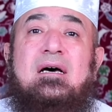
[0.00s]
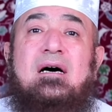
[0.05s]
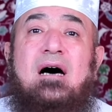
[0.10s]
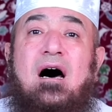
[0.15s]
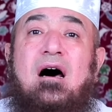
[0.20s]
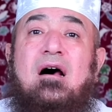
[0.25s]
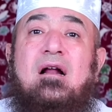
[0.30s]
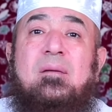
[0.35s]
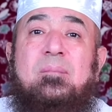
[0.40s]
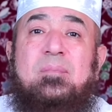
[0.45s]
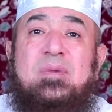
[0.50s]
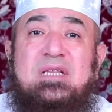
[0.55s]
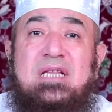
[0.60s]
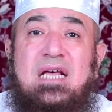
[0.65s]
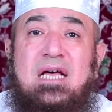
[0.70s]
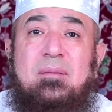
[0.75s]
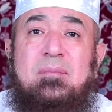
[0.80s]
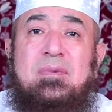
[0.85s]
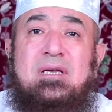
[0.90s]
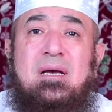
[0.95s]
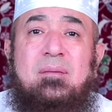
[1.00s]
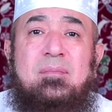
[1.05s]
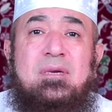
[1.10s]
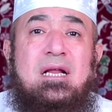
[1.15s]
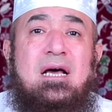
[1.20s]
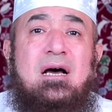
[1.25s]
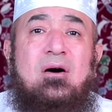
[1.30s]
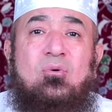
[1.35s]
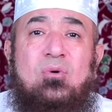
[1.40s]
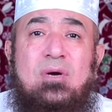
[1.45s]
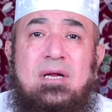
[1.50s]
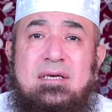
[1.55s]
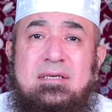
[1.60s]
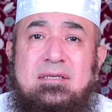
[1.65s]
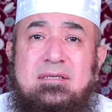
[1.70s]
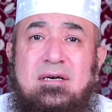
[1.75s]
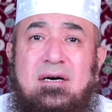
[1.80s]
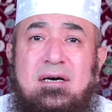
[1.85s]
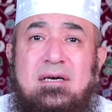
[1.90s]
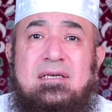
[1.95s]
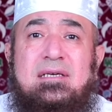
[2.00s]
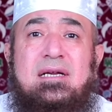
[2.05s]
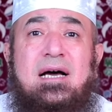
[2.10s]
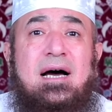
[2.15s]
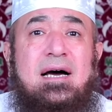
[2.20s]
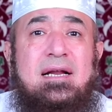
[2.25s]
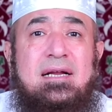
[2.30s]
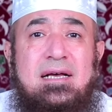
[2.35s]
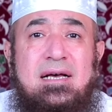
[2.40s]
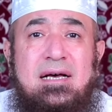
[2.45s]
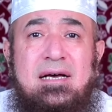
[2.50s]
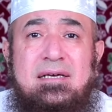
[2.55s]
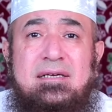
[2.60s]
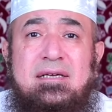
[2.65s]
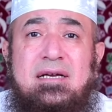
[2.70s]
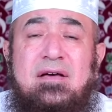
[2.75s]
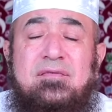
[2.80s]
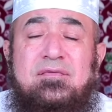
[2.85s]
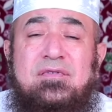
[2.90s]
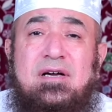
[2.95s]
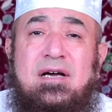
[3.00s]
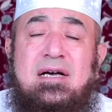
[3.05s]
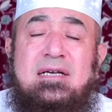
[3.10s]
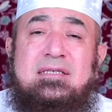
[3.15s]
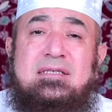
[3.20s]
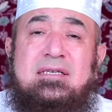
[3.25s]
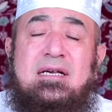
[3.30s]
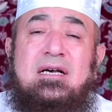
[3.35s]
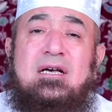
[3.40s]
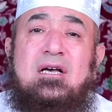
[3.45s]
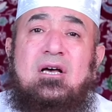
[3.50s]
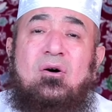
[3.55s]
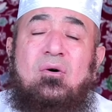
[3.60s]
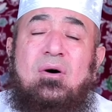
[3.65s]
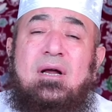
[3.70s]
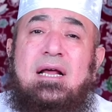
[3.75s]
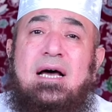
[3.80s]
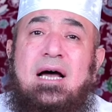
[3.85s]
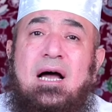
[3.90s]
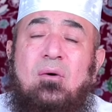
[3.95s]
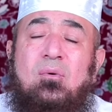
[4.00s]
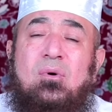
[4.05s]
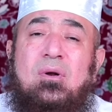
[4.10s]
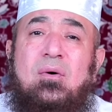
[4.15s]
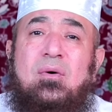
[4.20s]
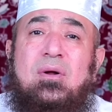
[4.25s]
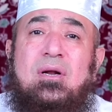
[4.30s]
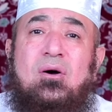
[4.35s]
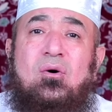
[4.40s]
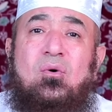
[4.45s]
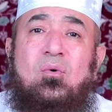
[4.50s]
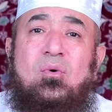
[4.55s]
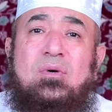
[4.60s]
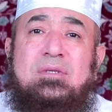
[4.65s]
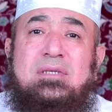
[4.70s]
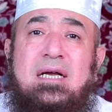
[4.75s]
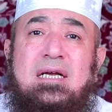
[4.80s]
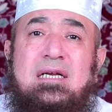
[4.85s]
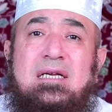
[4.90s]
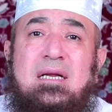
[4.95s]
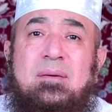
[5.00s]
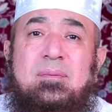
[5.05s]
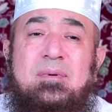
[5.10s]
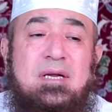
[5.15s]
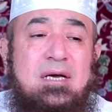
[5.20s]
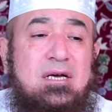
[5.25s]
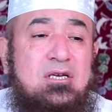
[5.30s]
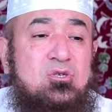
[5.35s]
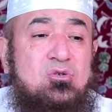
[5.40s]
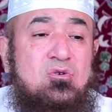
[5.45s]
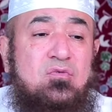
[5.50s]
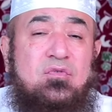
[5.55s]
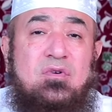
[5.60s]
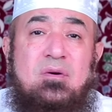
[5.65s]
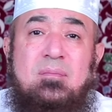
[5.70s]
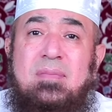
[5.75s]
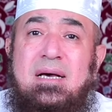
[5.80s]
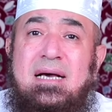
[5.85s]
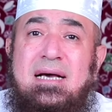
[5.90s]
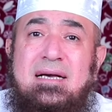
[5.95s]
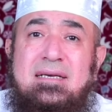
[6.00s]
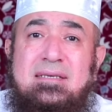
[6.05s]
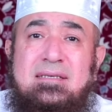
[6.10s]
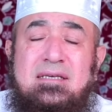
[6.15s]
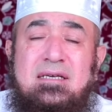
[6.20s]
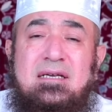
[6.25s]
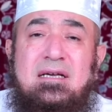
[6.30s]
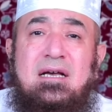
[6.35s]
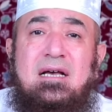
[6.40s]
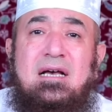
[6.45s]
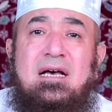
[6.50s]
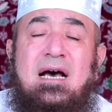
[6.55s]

حرب دامية من هؤلاء الصهاينة على أهلنا في غزة ولا حول ولا قوة إلا بالله شوفوا المآسي